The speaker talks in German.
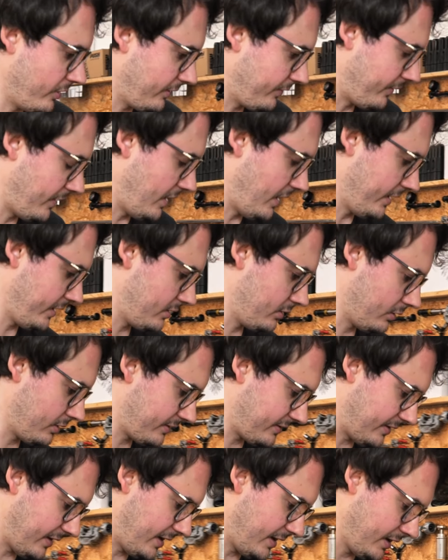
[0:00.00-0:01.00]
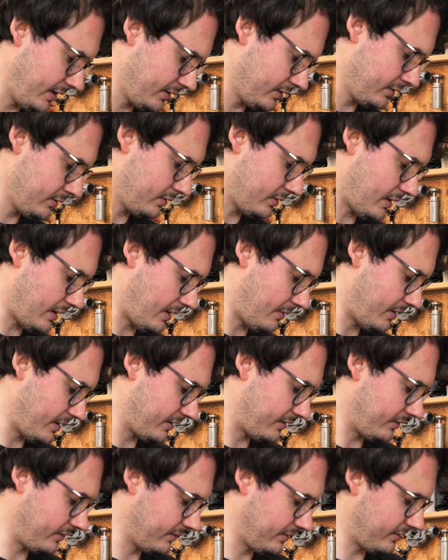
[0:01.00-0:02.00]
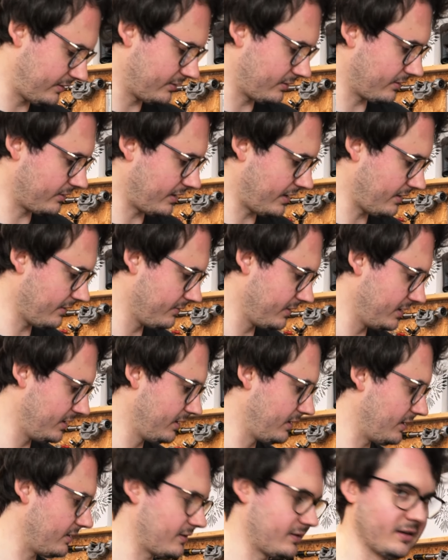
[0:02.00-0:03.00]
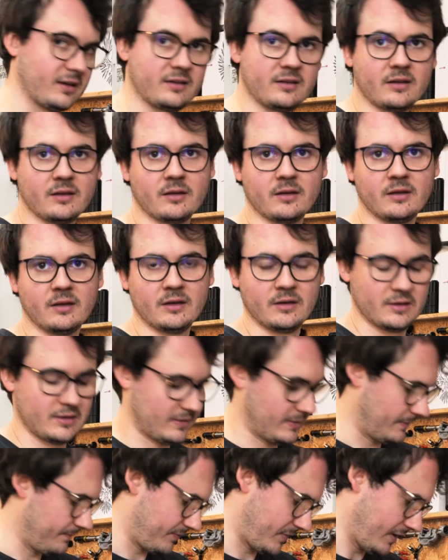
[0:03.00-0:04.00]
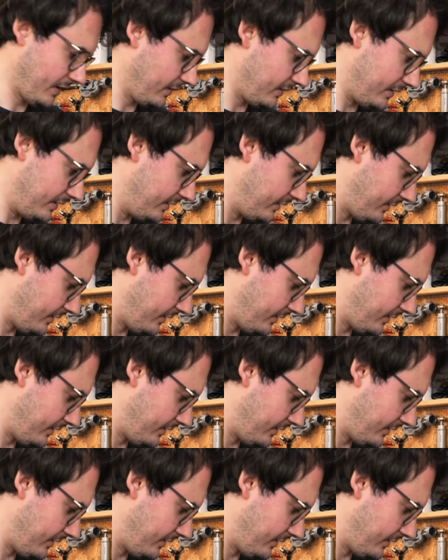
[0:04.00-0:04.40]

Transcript: euch vielleicht noch zeigen. Aber ansonsten so Sachen wie die Kassette, die